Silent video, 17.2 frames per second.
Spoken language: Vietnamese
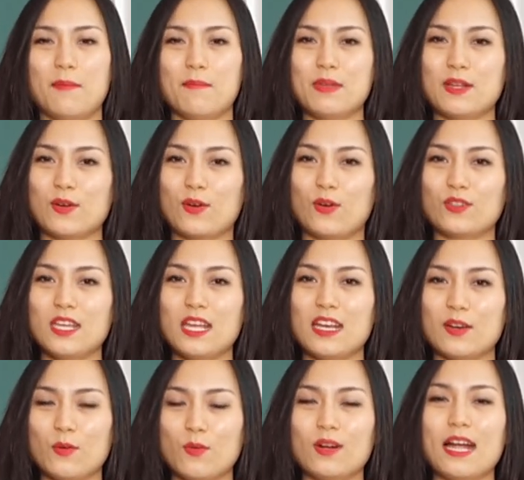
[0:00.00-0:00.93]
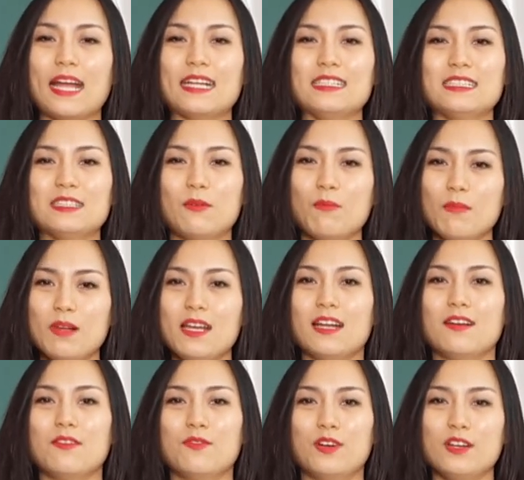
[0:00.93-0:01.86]
mình có thể nấu canh rong
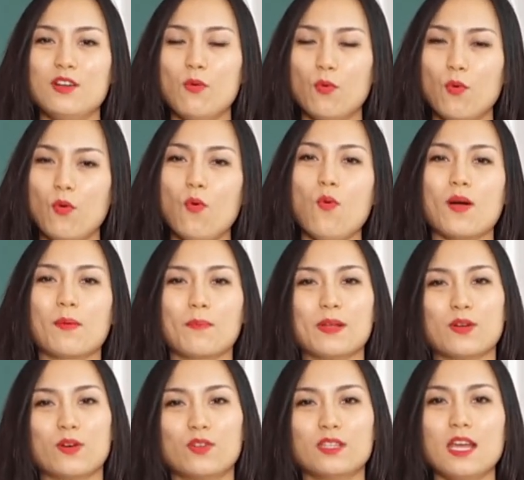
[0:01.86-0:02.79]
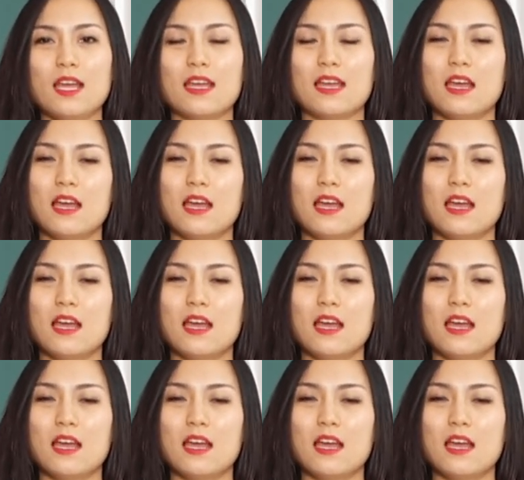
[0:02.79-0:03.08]
biển với đậu hũ hoặc mình có thể